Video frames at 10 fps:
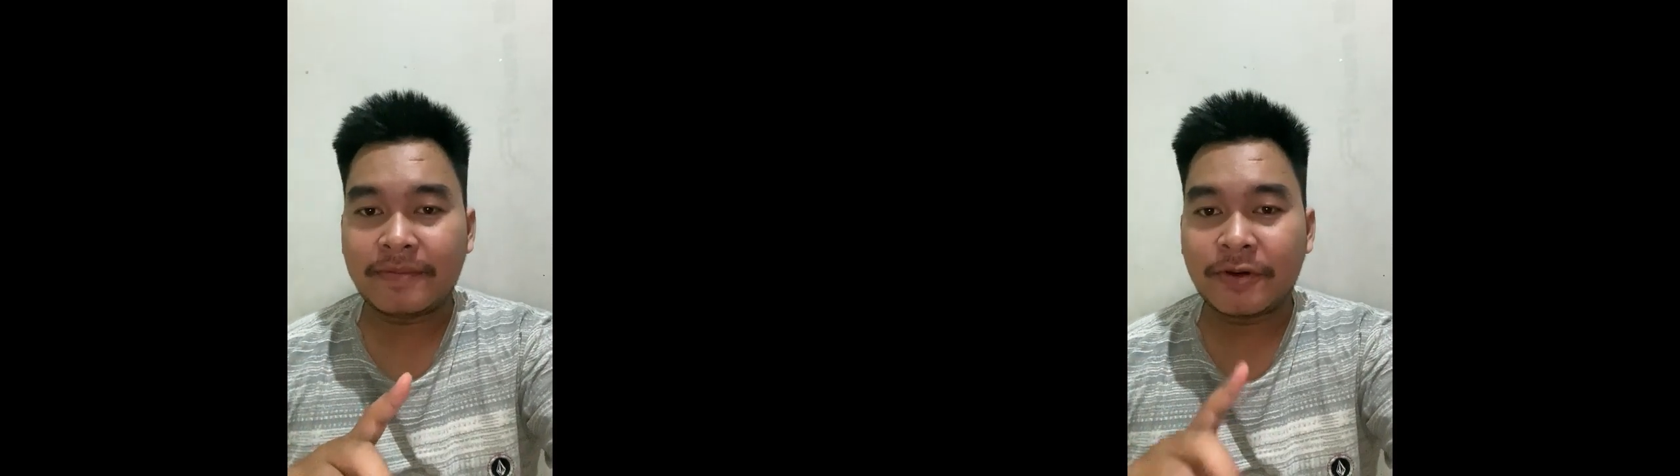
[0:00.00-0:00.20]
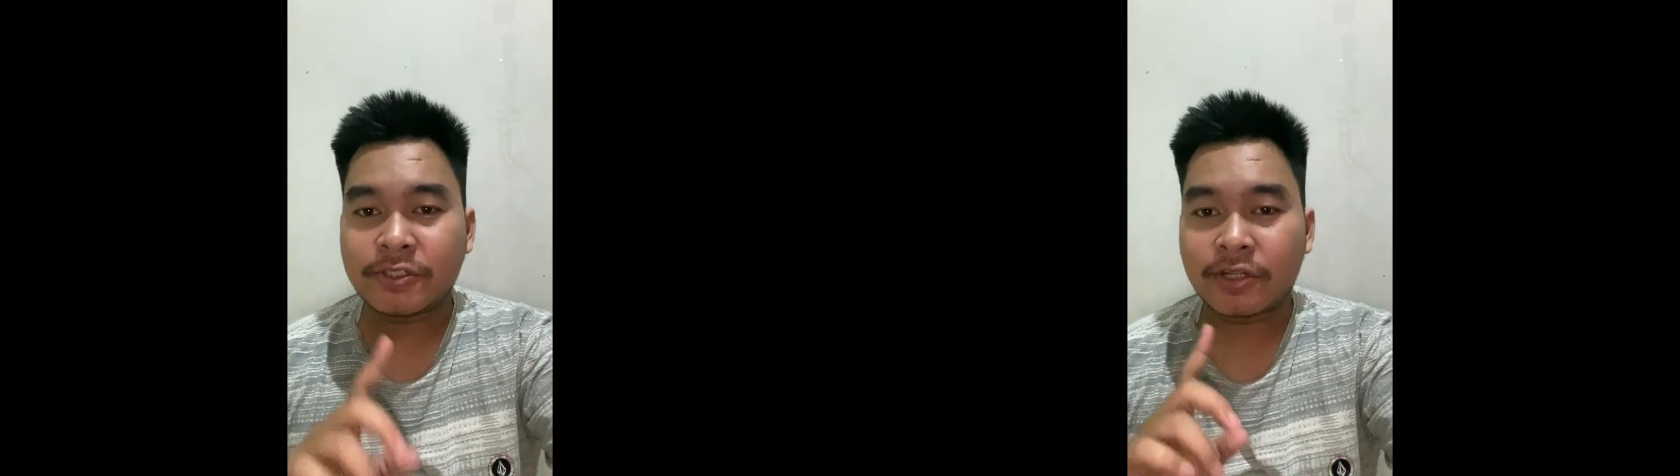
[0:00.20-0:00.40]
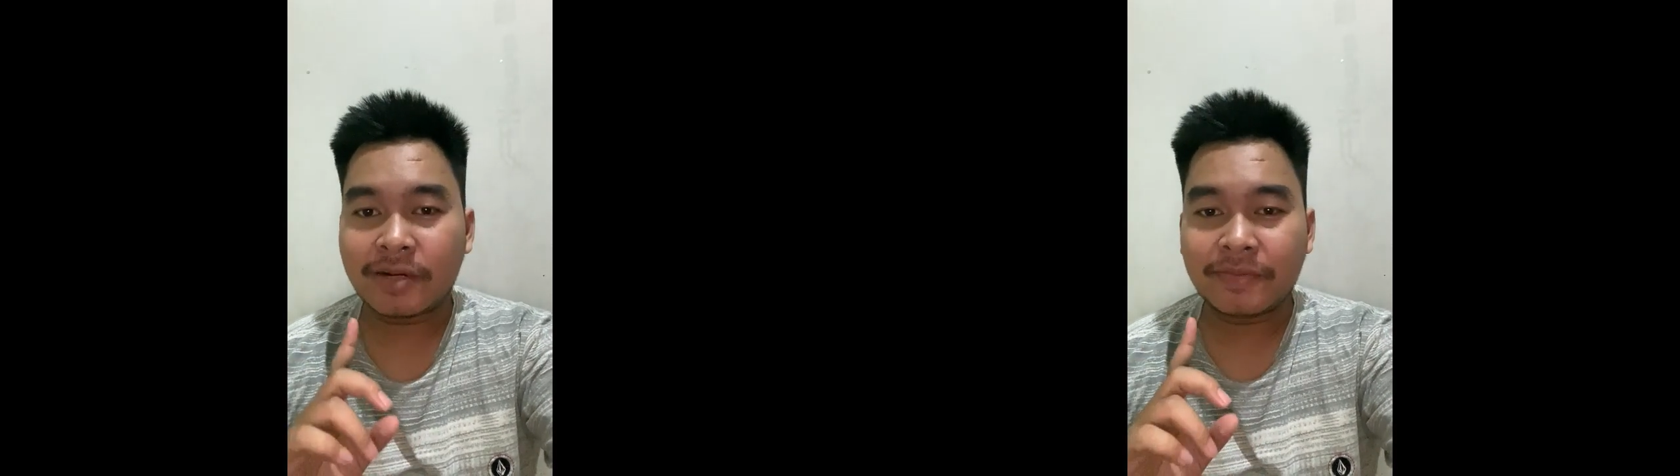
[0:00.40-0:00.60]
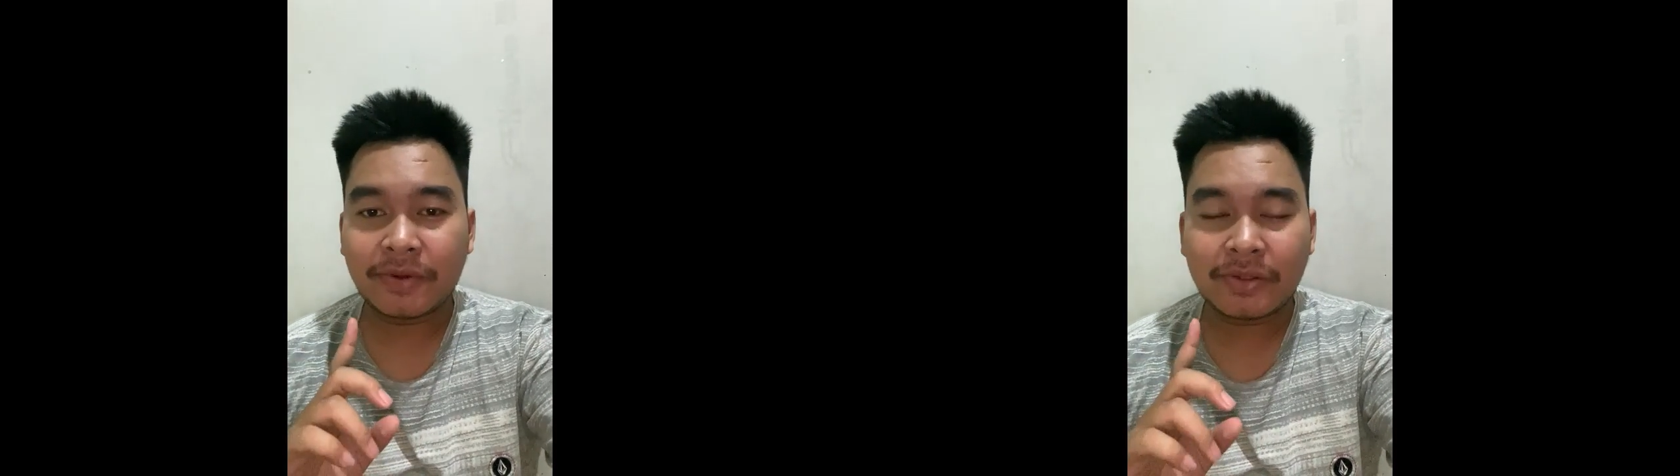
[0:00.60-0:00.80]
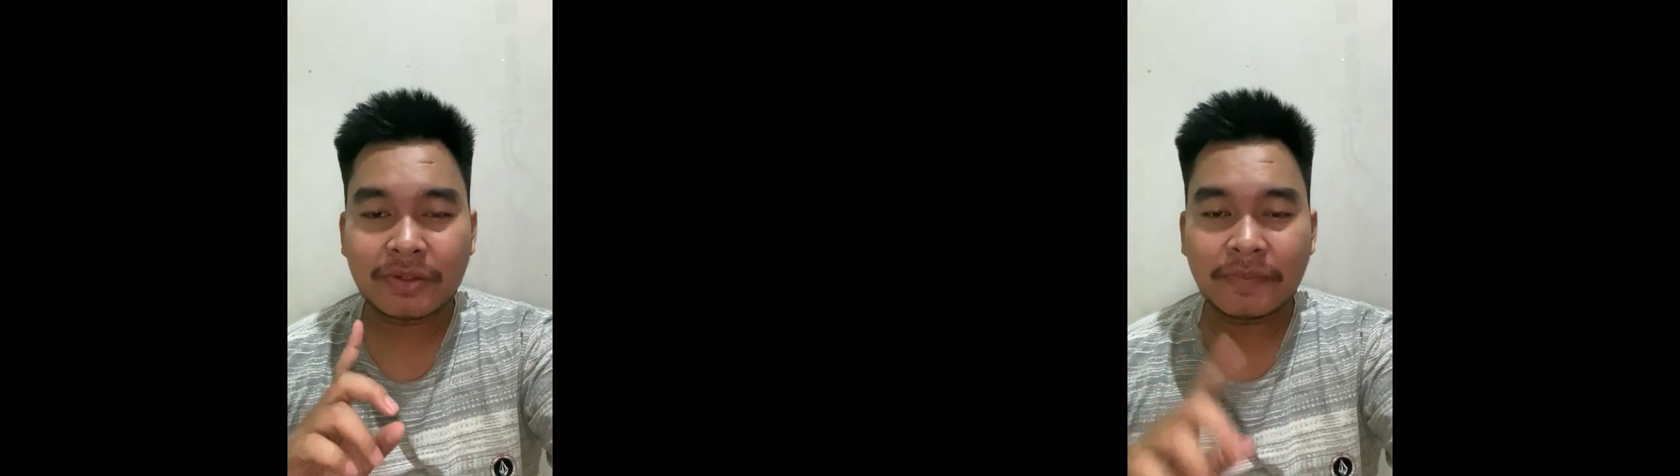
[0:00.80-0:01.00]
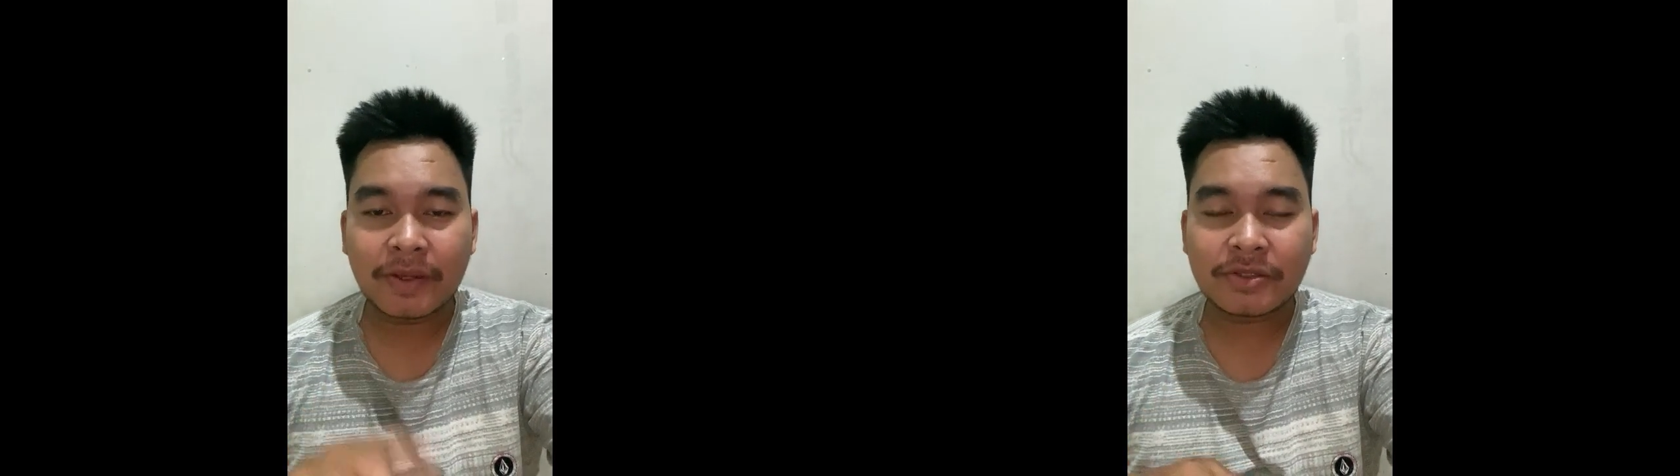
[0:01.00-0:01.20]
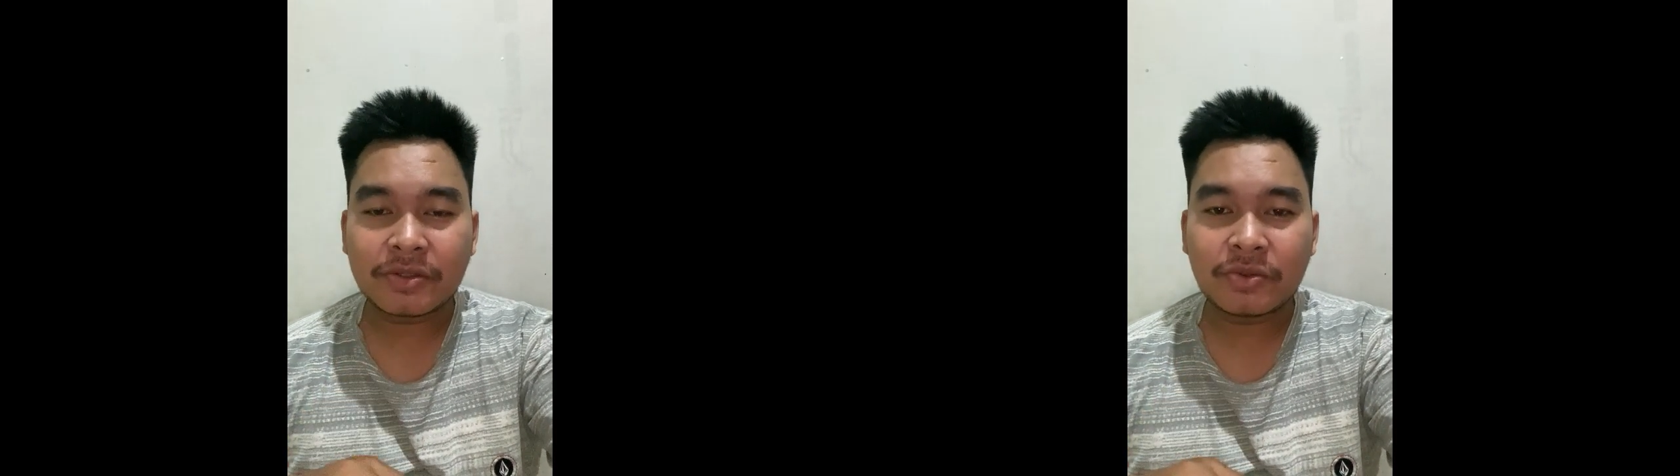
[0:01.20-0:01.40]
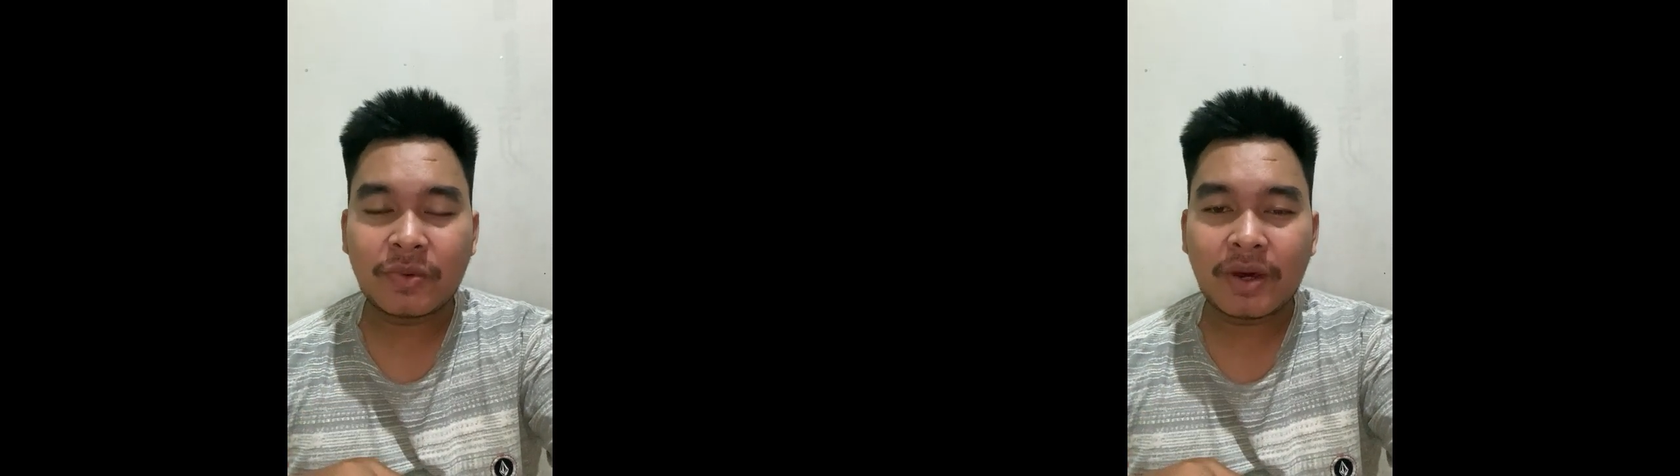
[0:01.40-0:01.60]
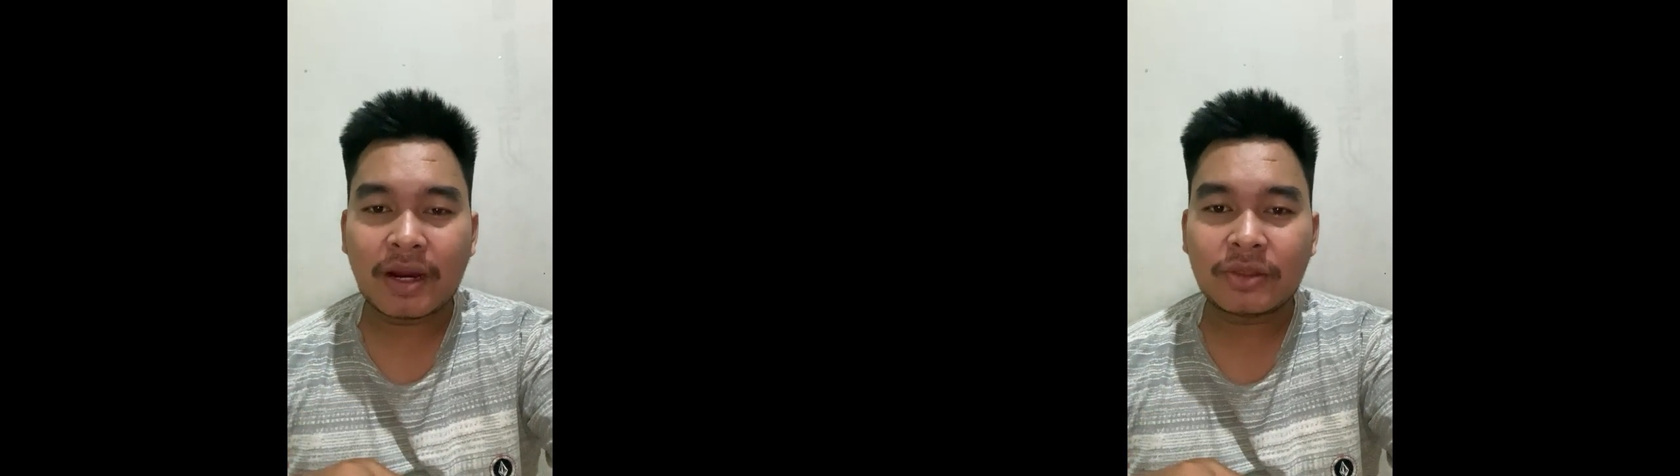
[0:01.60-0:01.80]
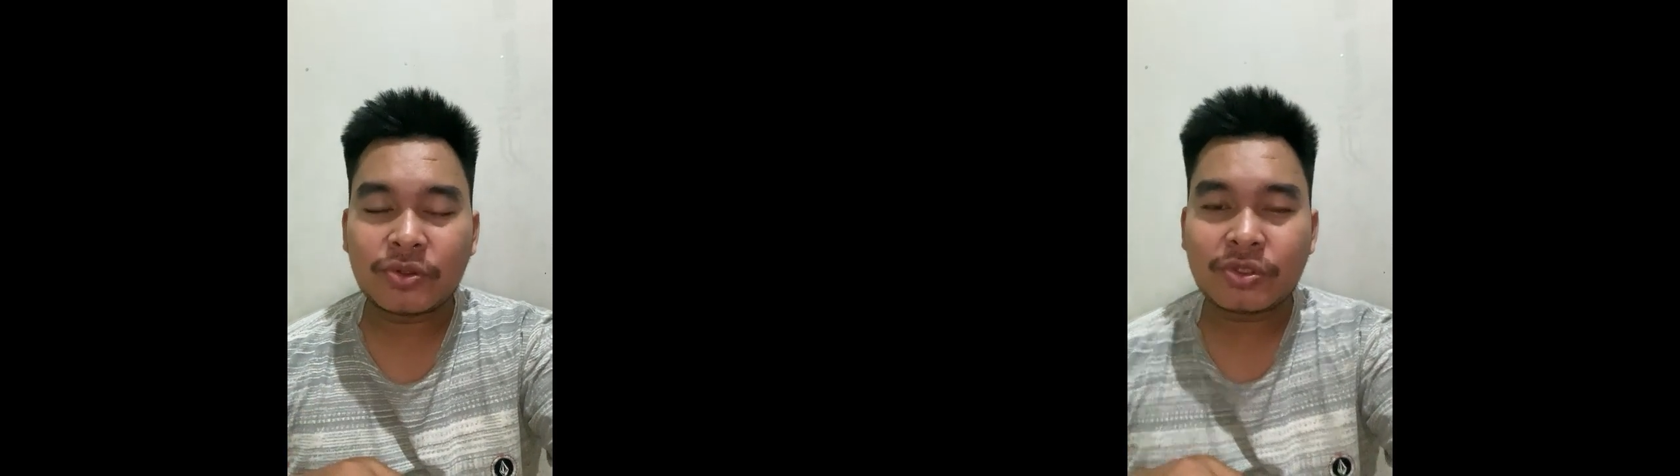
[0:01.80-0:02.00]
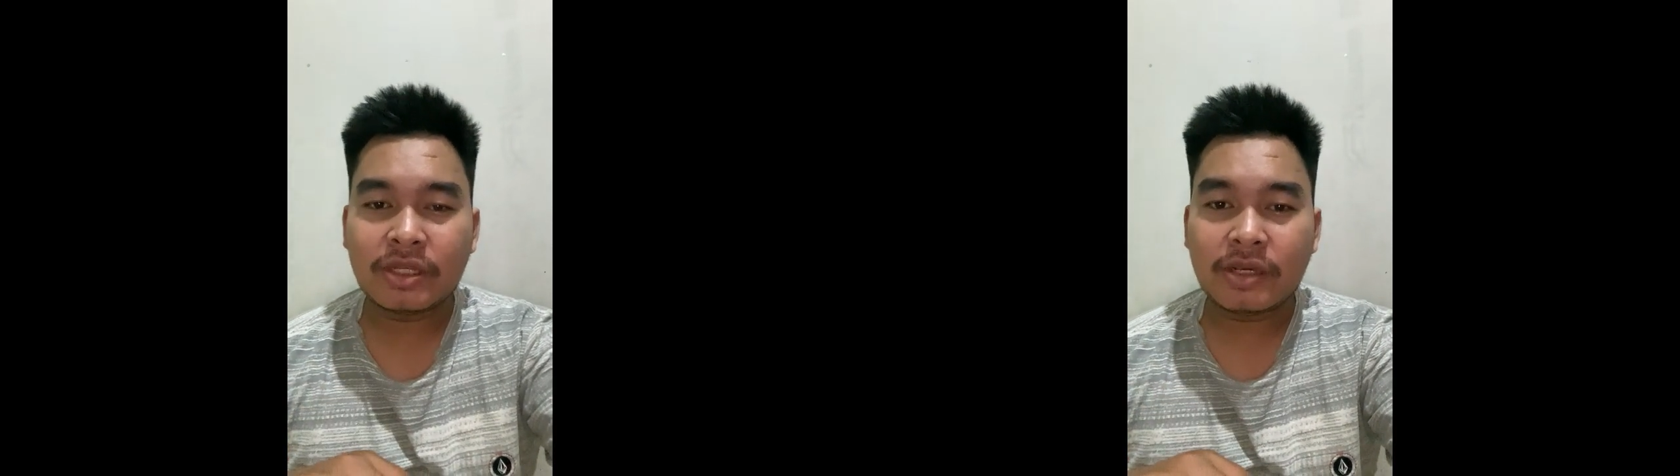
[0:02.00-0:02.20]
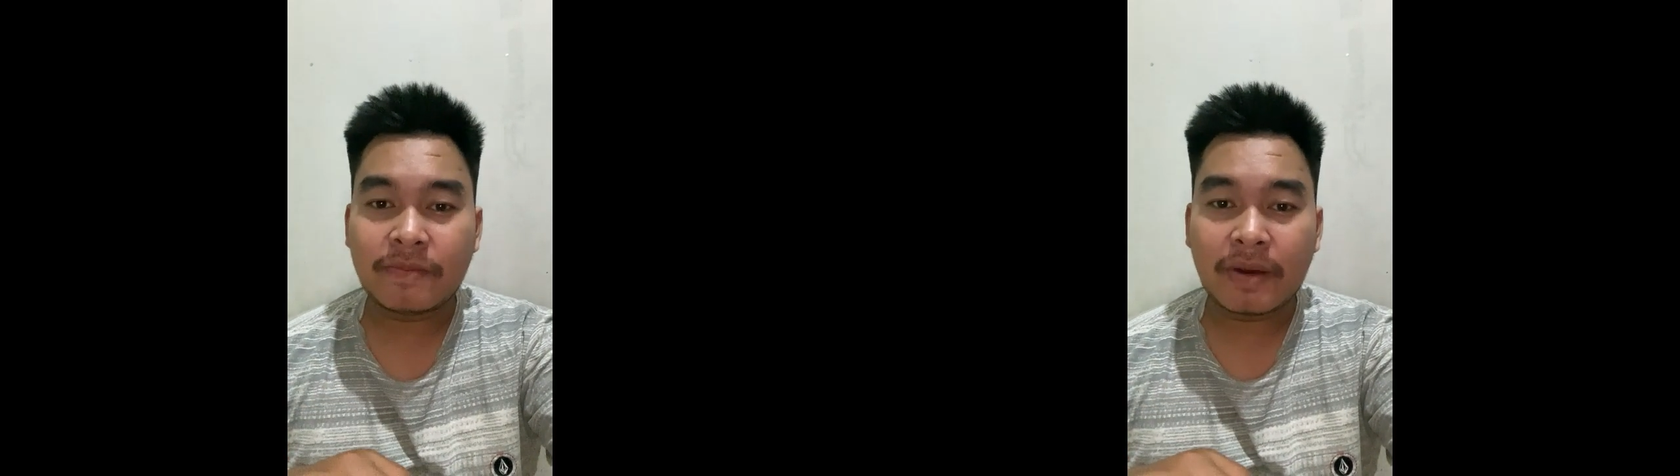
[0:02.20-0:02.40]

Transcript: bocoran Boruto episode 255